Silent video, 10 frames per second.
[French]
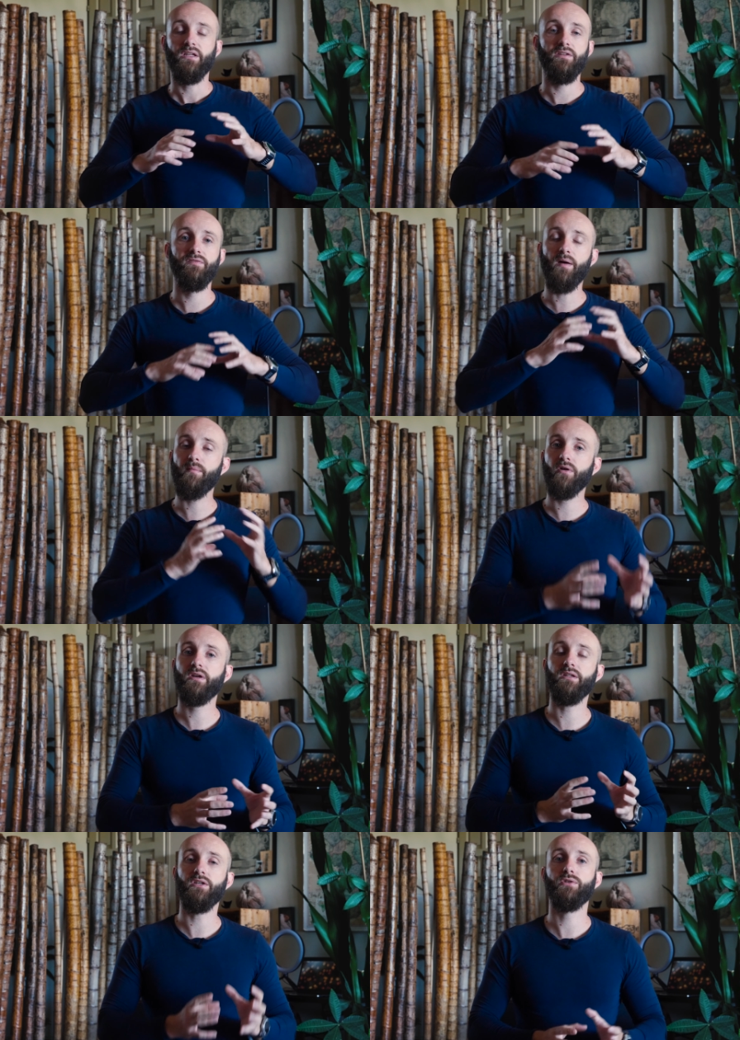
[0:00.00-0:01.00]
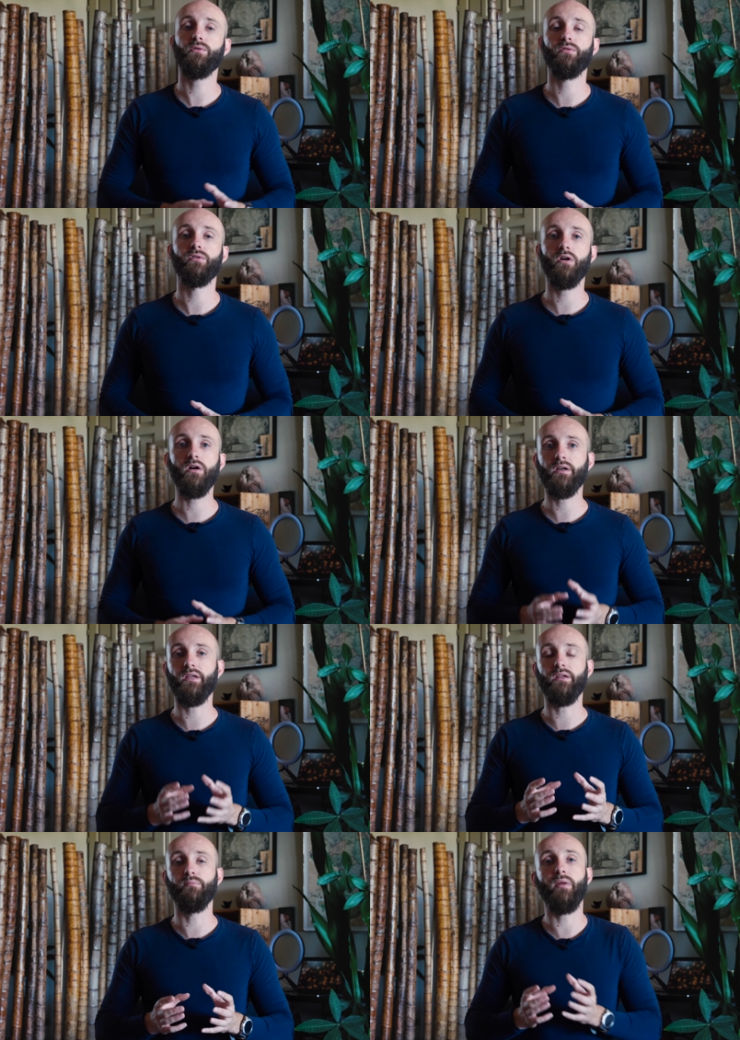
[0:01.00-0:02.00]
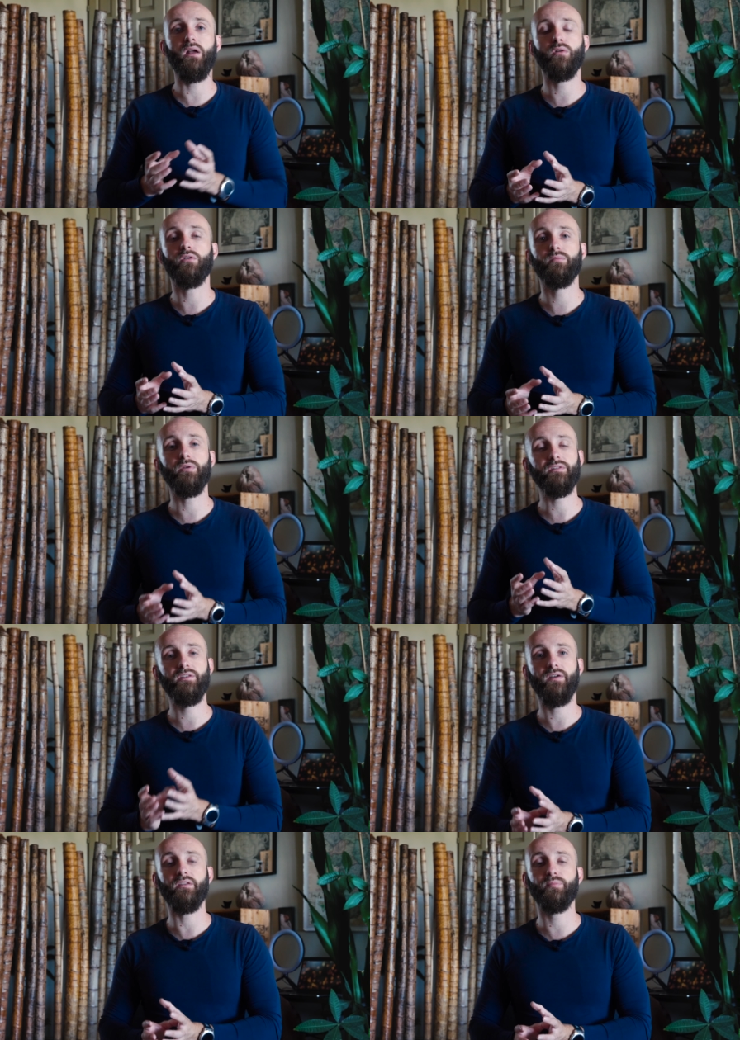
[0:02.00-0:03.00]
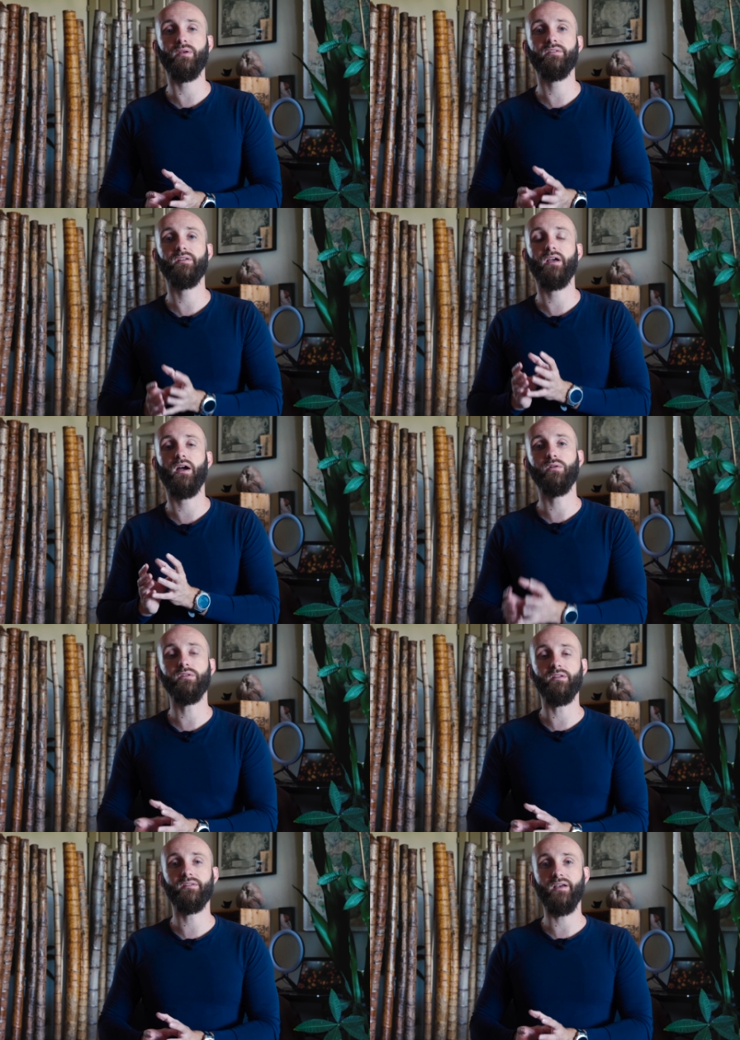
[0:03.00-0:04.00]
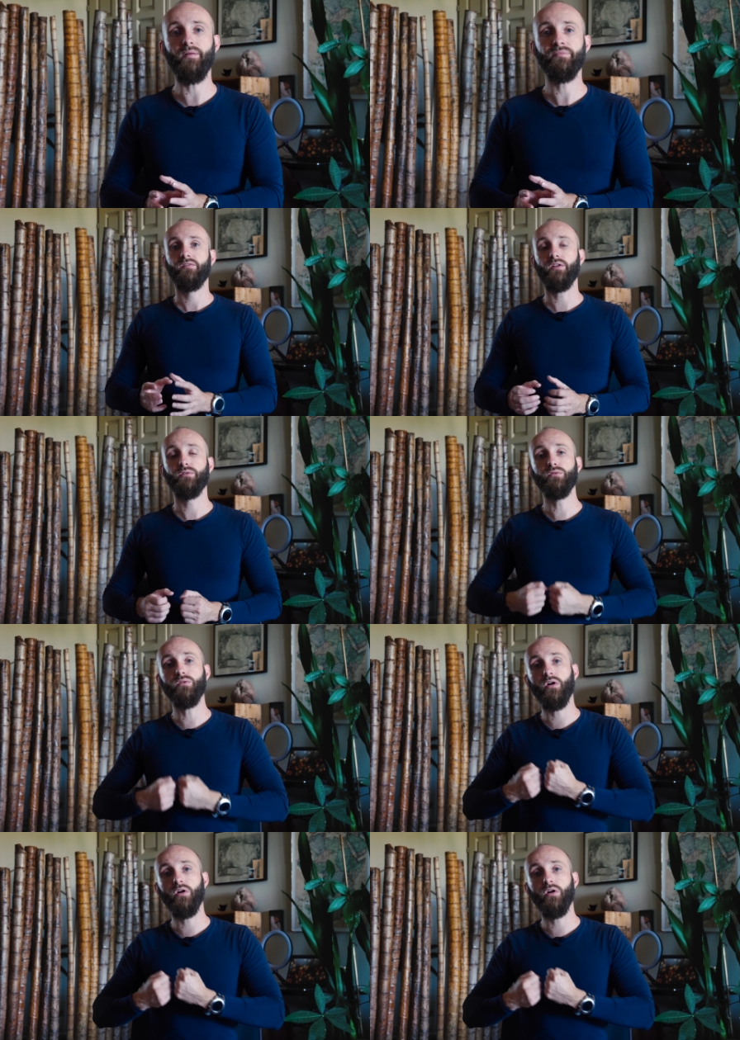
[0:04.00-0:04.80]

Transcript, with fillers: Il va manquer des choses au corps et malheureusement, ce qui va se passer à côté de ça va du coup